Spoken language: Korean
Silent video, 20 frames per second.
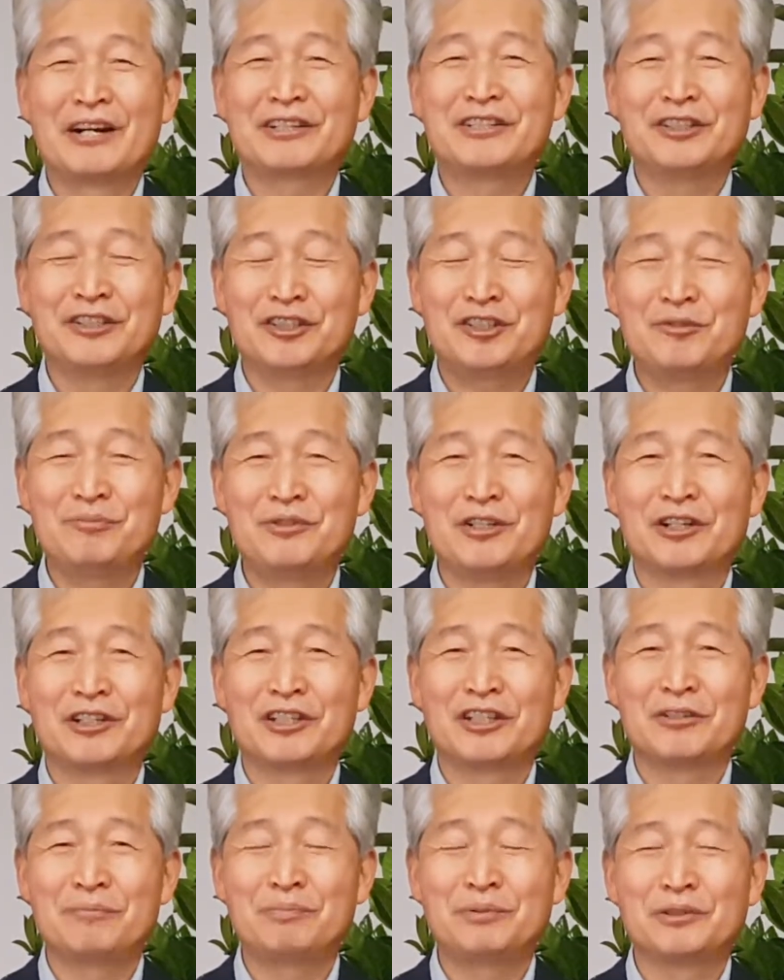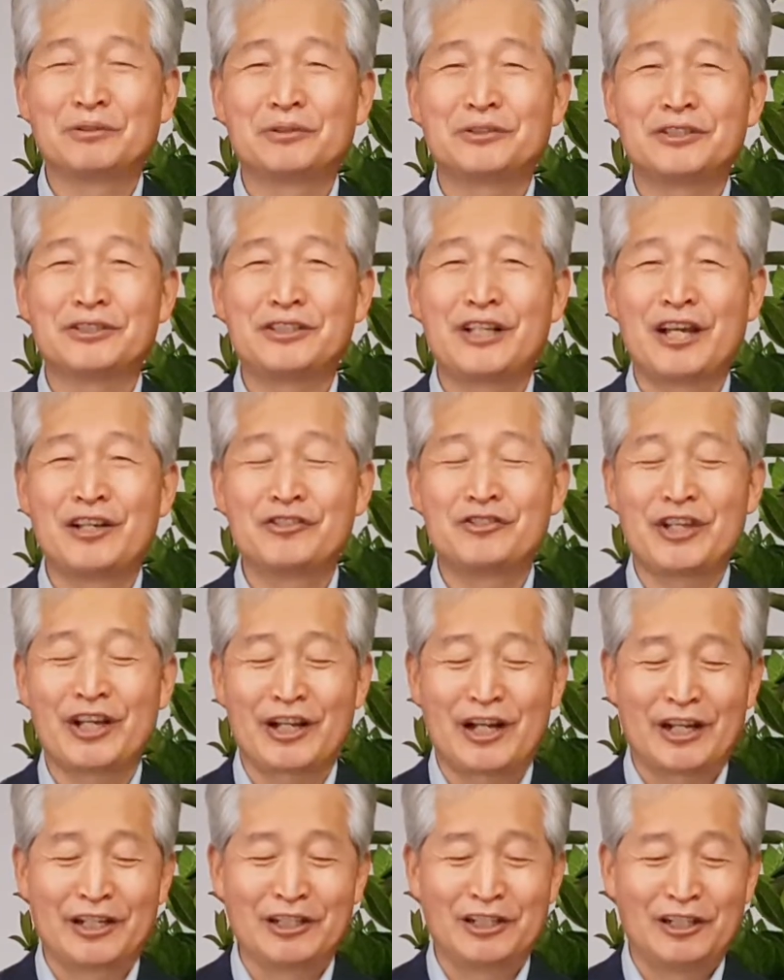그 심령 깊은 곳에 그 생수
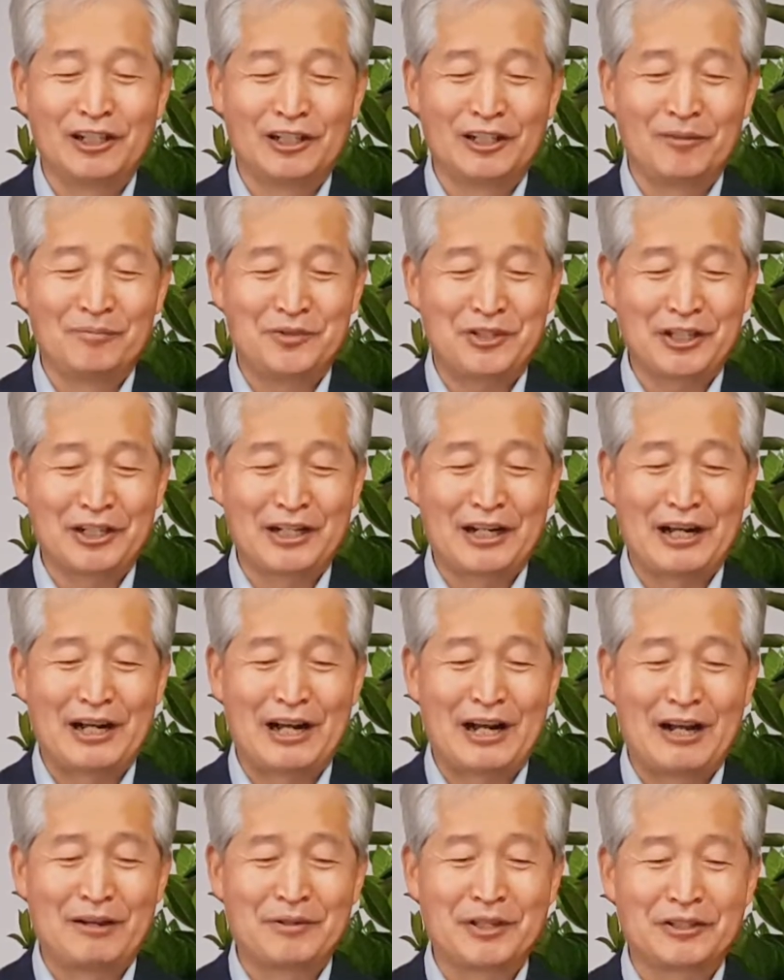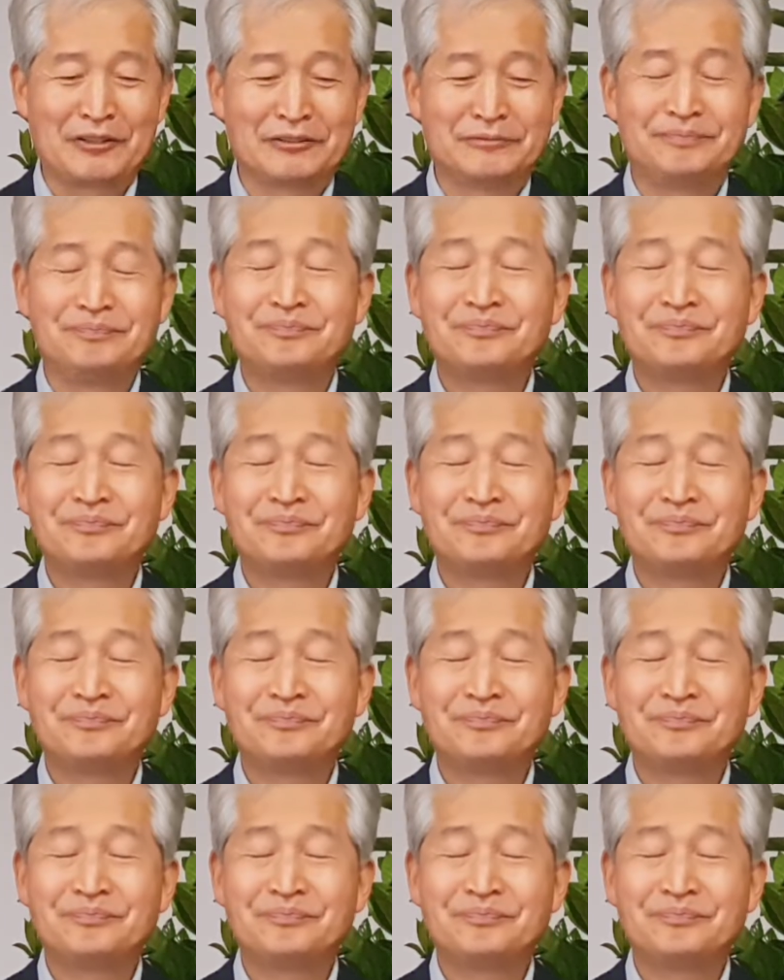강이 흘러넘치리라. 아멘.